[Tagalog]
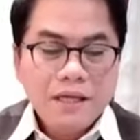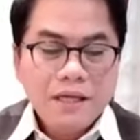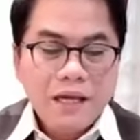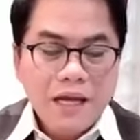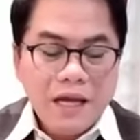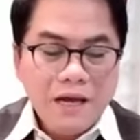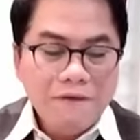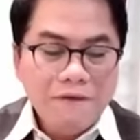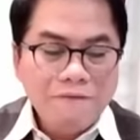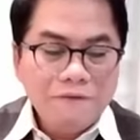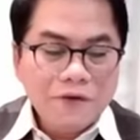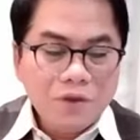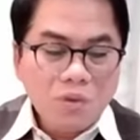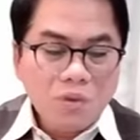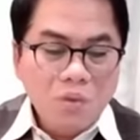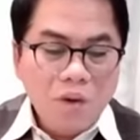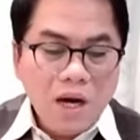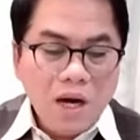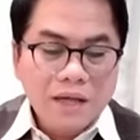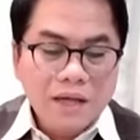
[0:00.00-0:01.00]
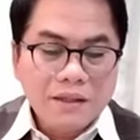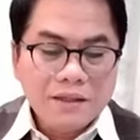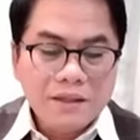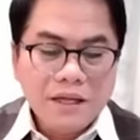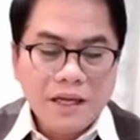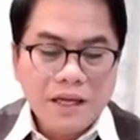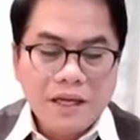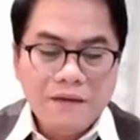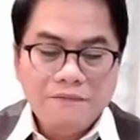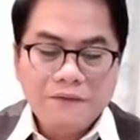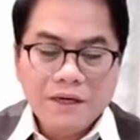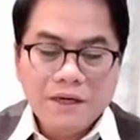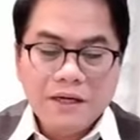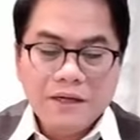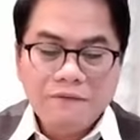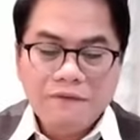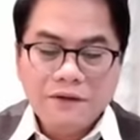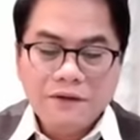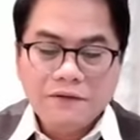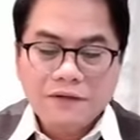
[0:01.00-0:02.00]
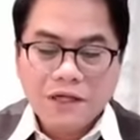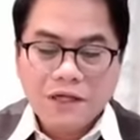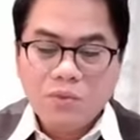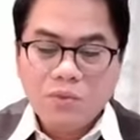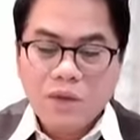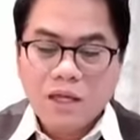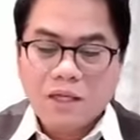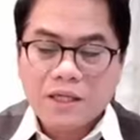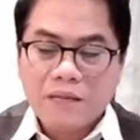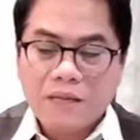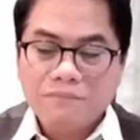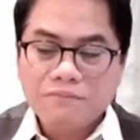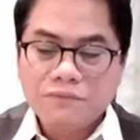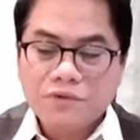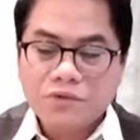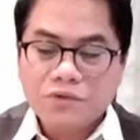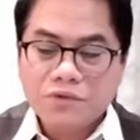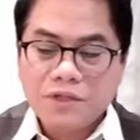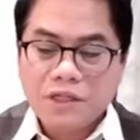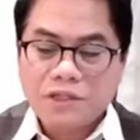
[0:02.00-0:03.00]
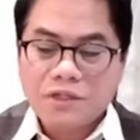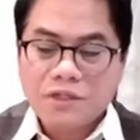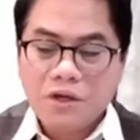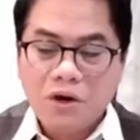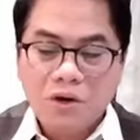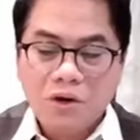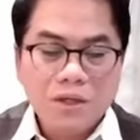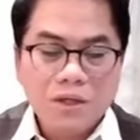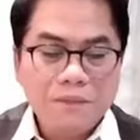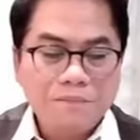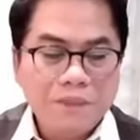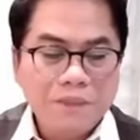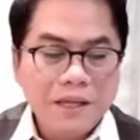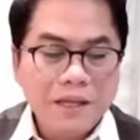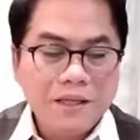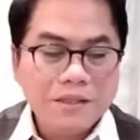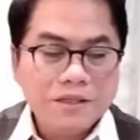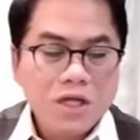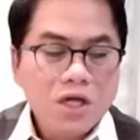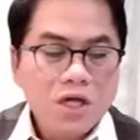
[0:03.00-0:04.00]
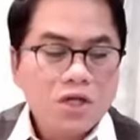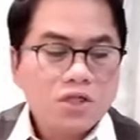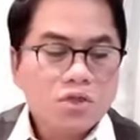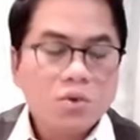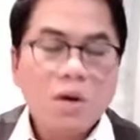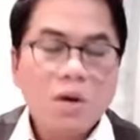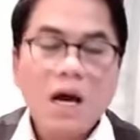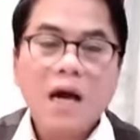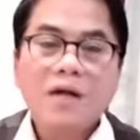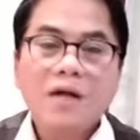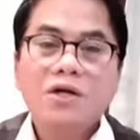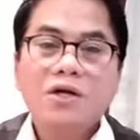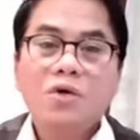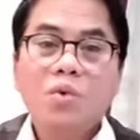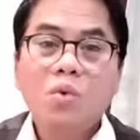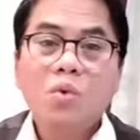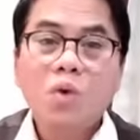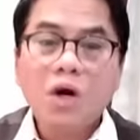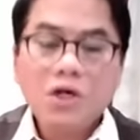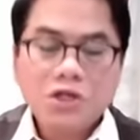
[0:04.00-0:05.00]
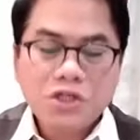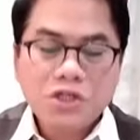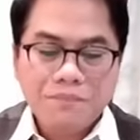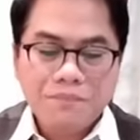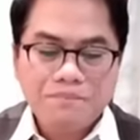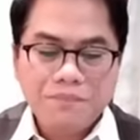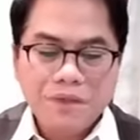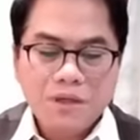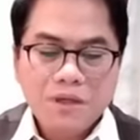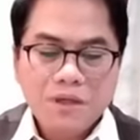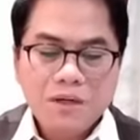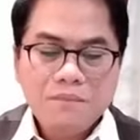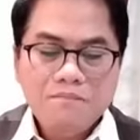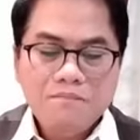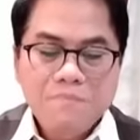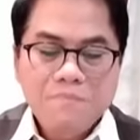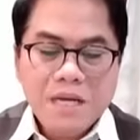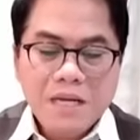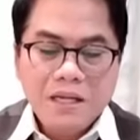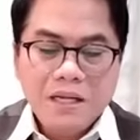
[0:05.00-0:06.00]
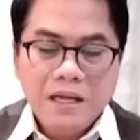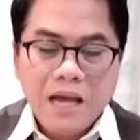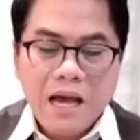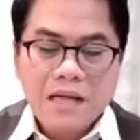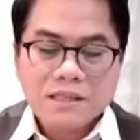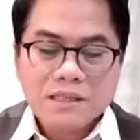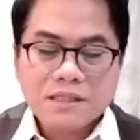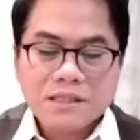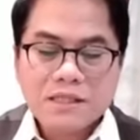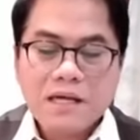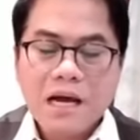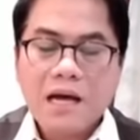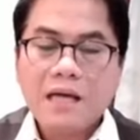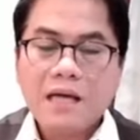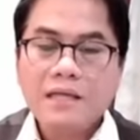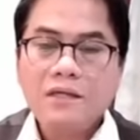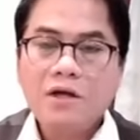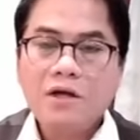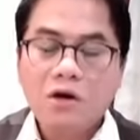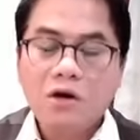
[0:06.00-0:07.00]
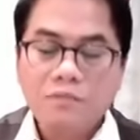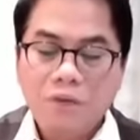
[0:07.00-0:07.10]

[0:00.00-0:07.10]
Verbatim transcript: Everyone, every living thing will come to this holy place to honor, worship me as God of